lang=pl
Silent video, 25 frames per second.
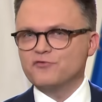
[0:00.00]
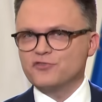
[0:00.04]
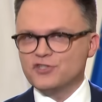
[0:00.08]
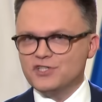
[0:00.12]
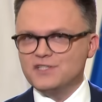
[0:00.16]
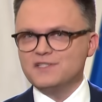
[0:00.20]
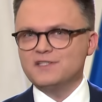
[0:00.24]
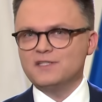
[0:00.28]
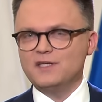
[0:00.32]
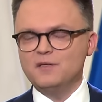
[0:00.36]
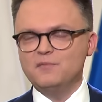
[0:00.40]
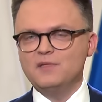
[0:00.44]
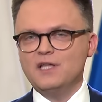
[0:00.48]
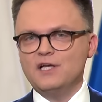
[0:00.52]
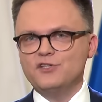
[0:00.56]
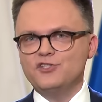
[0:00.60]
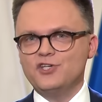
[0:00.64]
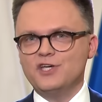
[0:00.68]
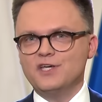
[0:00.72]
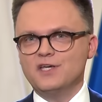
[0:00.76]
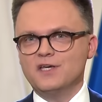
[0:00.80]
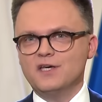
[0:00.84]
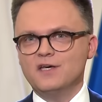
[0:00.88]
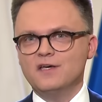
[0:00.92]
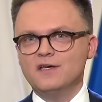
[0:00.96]
wszystkim
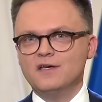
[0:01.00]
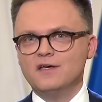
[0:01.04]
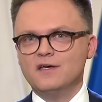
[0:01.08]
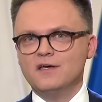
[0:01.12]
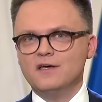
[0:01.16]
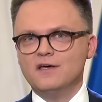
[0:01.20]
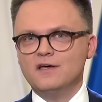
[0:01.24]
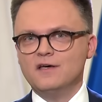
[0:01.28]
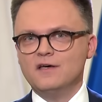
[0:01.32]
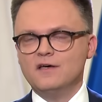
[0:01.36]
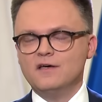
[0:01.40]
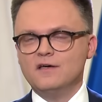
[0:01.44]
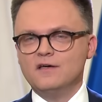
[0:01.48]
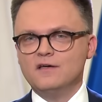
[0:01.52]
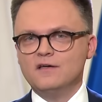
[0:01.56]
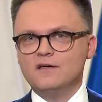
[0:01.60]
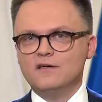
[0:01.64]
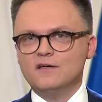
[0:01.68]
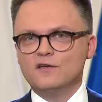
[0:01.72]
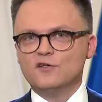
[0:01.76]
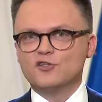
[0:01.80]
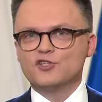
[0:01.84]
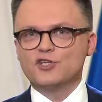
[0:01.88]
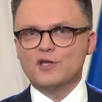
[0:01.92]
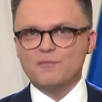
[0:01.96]
nadzieję,
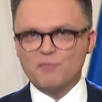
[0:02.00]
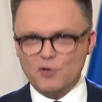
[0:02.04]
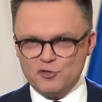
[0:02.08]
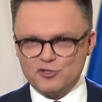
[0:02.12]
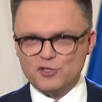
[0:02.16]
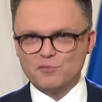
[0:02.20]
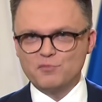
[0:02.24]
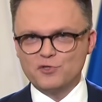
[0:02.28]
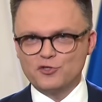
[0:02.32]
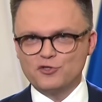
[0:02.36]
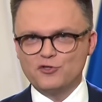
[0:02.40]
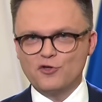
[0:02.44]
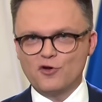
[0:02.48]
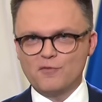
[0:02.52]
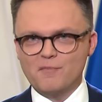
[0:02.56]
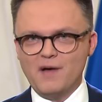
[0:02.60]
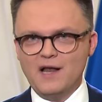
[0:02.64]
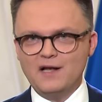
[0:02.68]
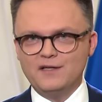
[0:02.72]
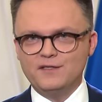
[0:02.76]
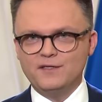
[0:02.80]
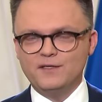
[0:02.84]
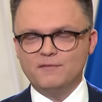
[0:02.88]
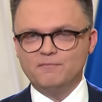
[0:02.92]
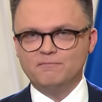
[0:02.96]
że może być
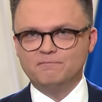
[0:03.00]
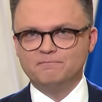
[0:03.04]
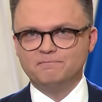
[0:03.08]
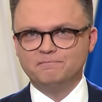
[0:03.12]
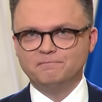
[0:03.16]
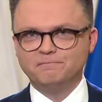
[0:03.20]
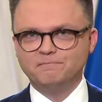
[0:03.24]
normalnie.